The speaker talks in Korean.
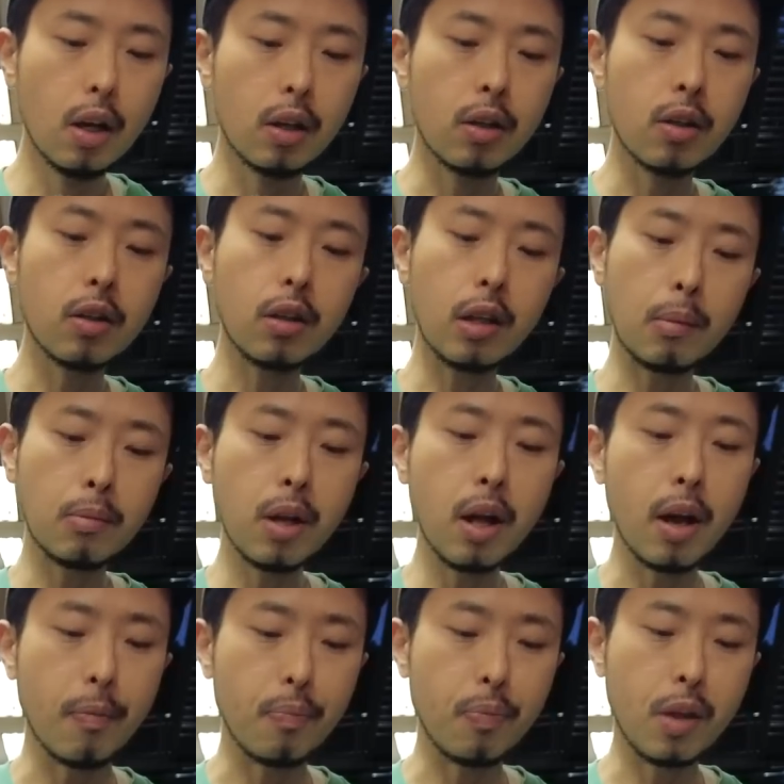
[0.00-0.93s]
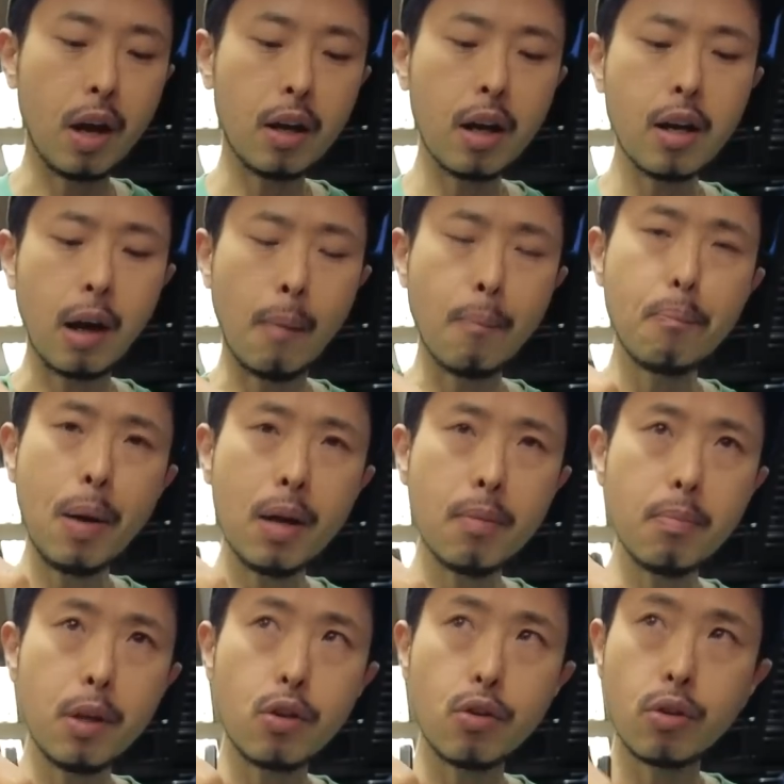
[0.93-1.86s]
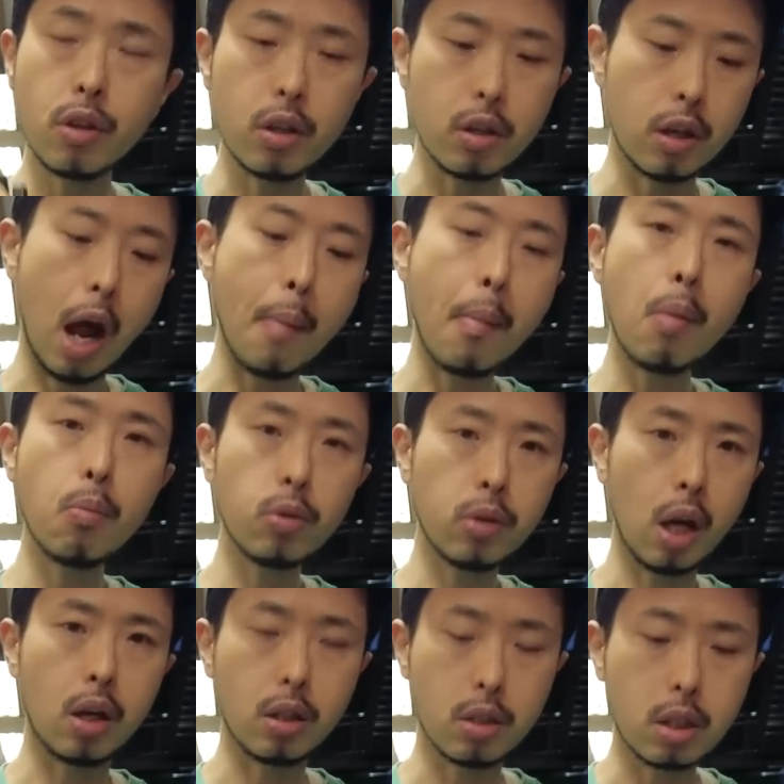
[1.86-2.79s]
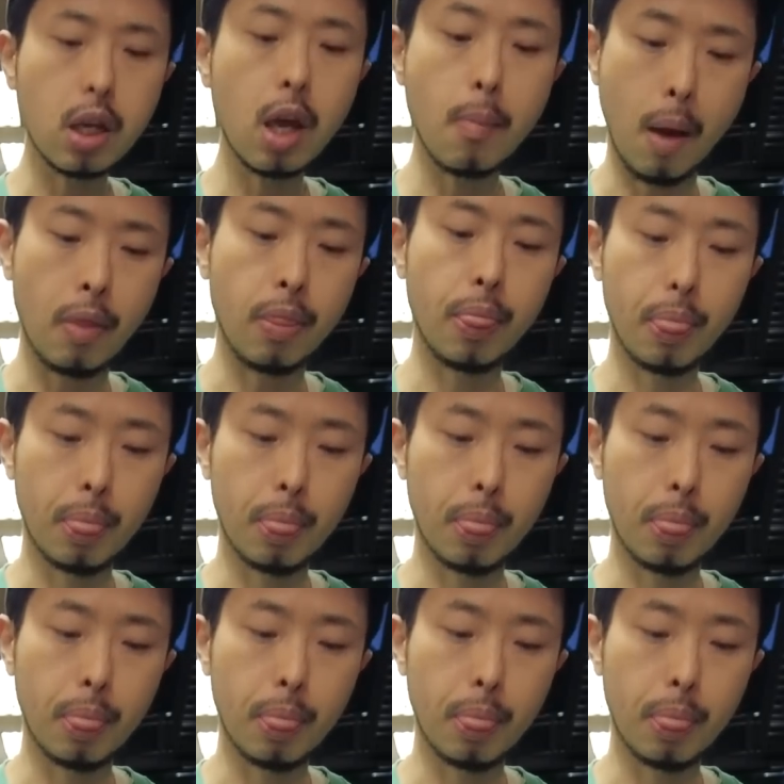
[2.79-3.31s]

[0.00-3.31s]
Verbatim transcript: 그렇기 때문에 약간 간판 메뉴는 라면보다는 츠케멘.